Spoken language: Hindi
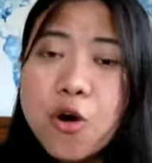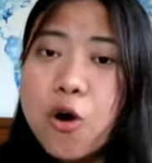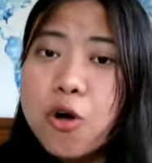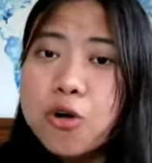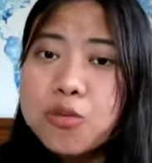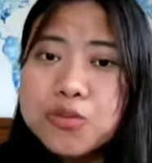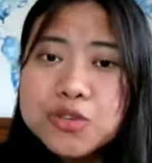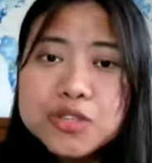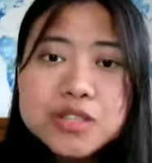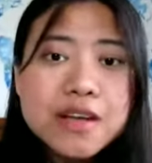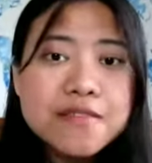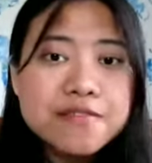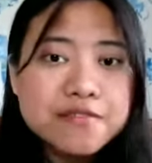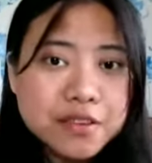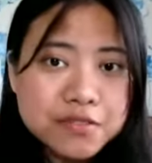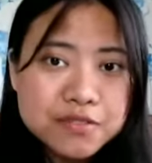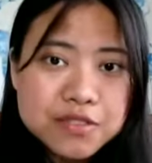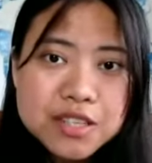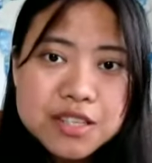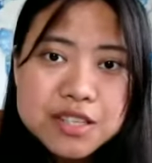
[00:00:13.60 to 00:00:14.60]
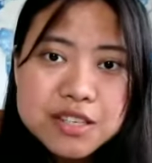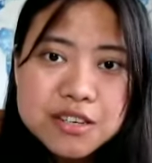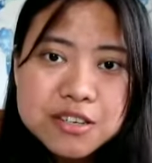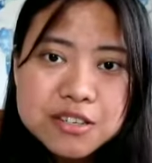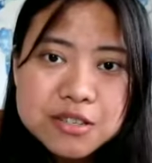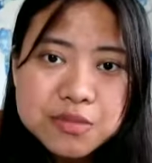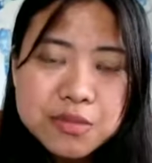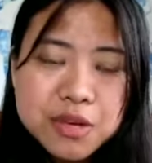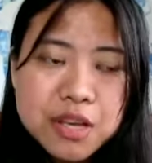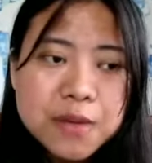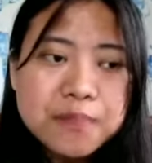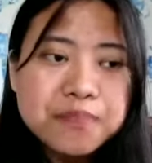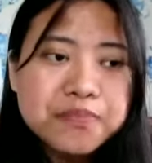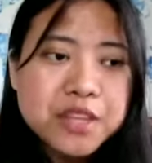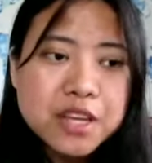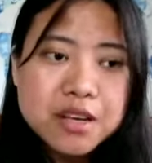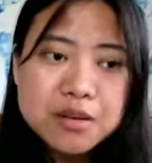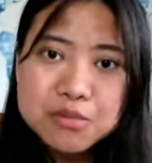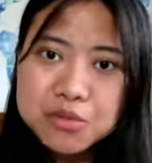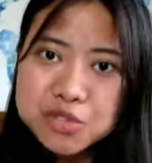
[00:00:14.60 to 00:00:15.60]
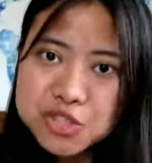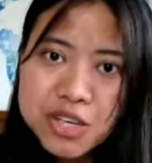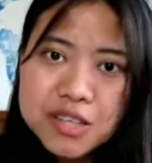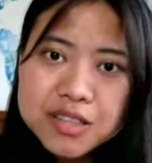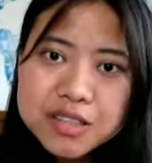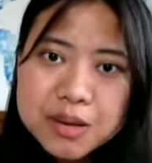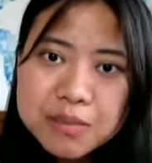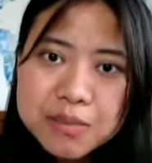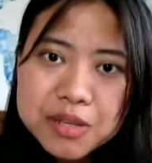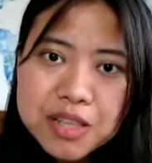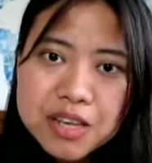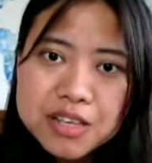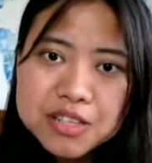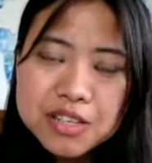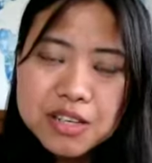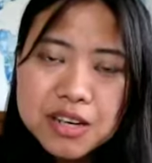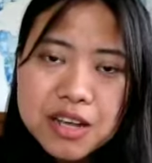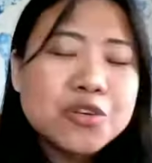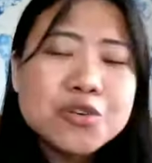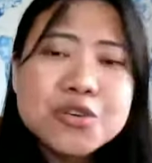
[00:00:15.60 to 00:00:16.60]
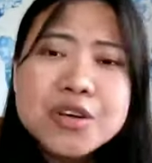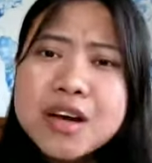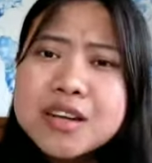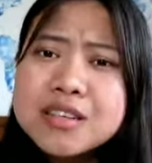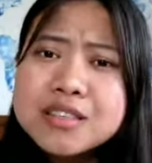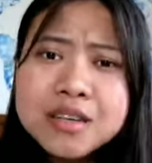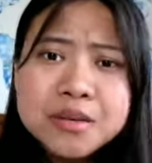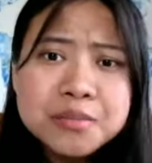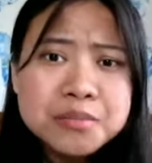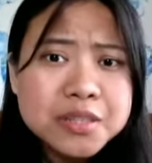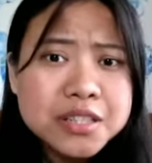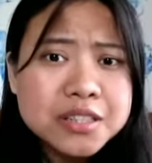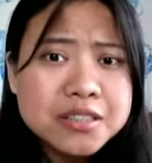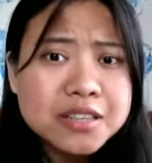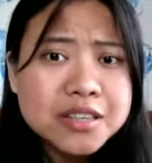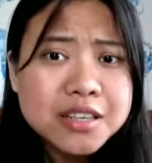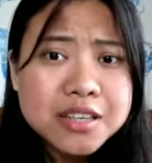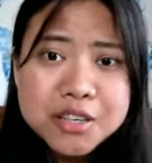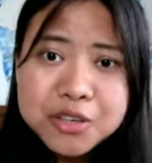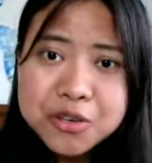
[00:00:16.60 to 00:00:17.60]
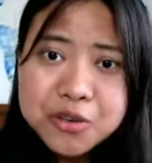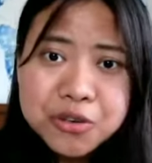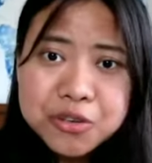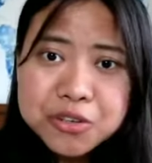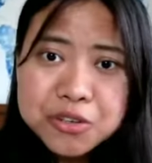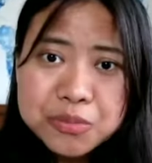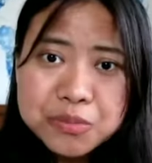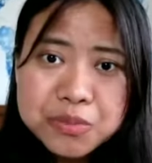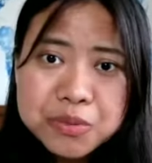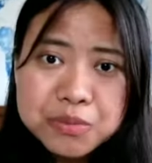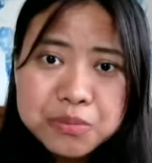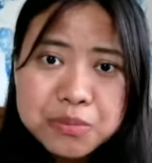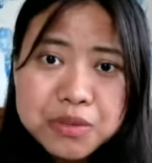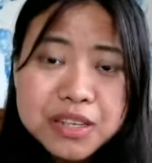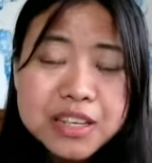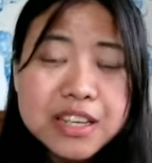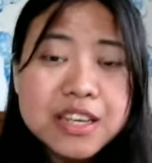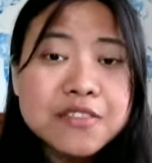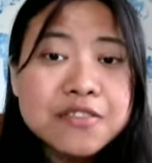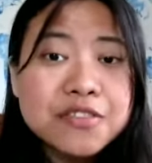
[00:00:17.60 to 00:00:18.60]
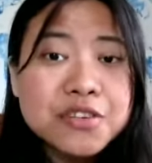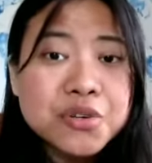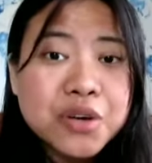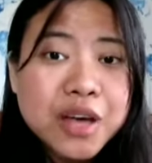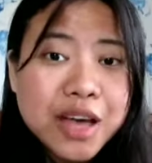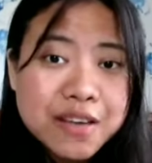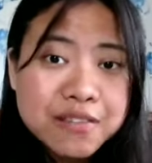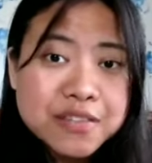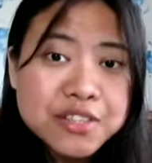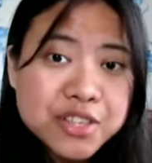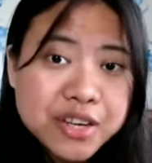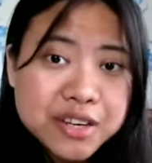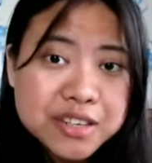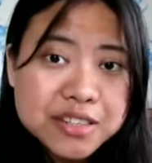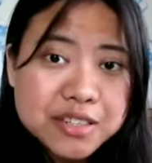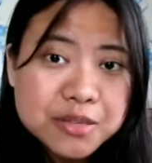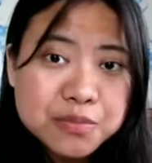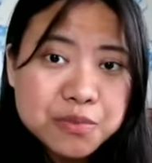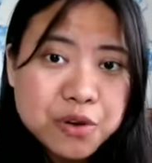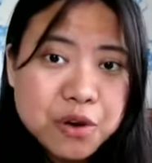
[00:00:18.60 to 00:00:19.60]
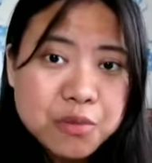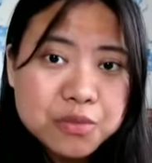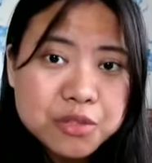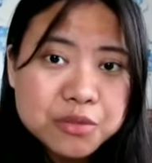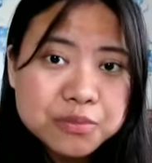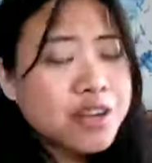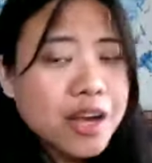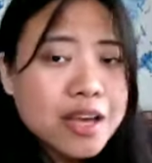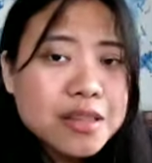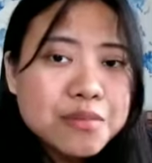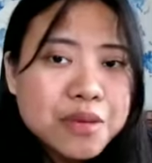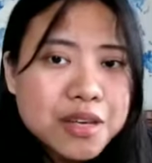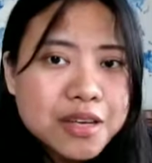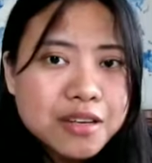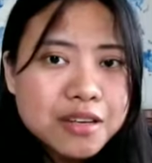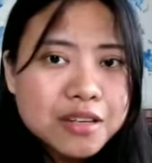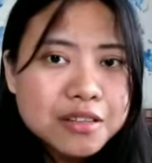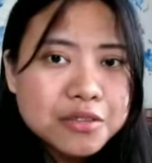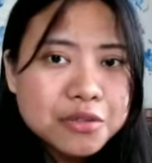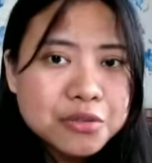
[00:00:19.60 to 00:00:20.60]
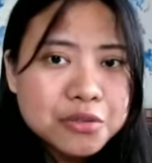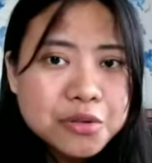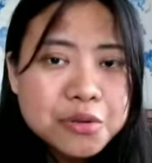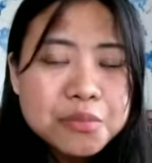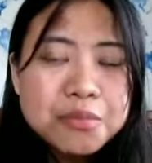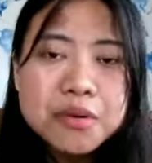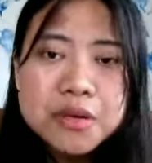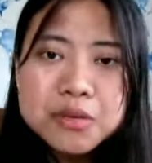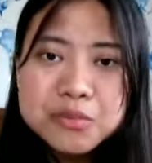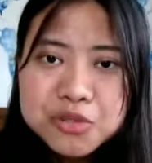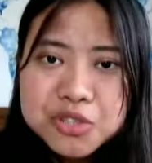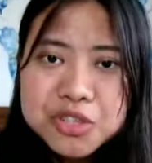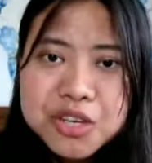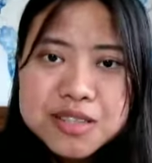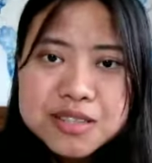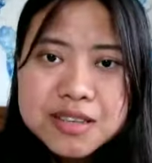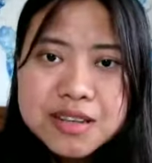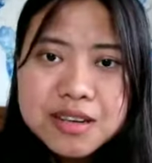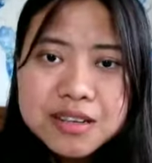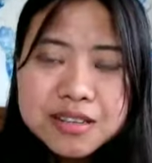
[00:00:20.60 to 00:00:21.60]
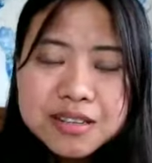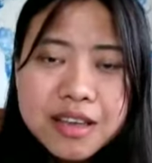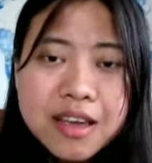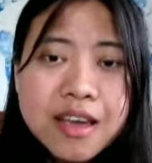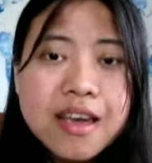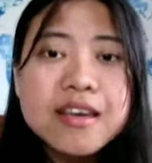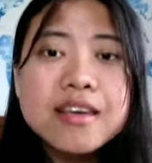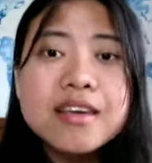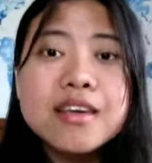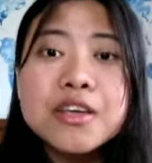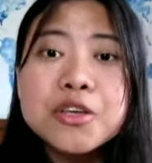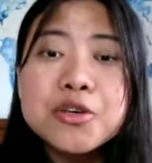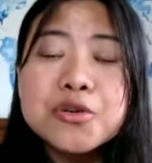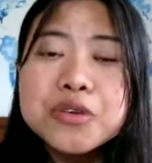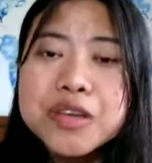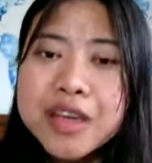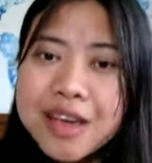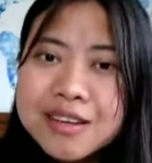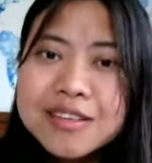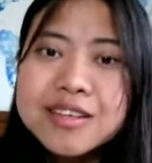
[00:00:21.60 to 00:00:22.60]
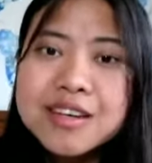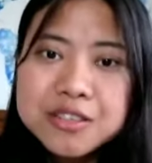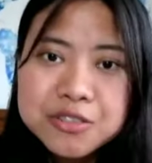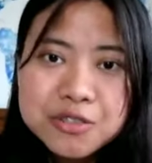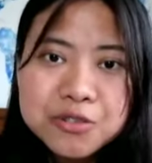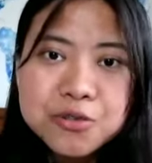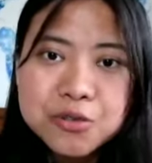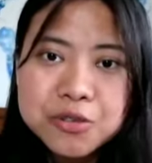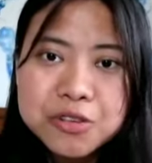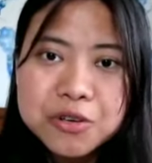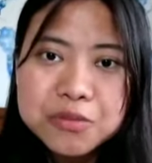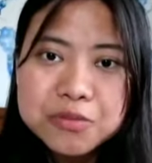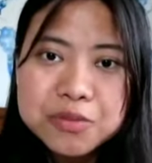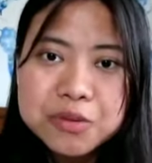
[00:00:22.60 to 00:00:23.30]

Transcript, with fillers: ऑलमोस्ट फिफ्टीन ईयर्स में मुझे इतना पता चला यू कॉन्ट कम्प्लीटली क्योर योर पिम्पल इफ़ यू हैव अ जेनेटिक प्रॉब्लम शायद मैं गलत हूँ पर मुझे ऐसा लगता है कि यू कैन कंट्रोल योर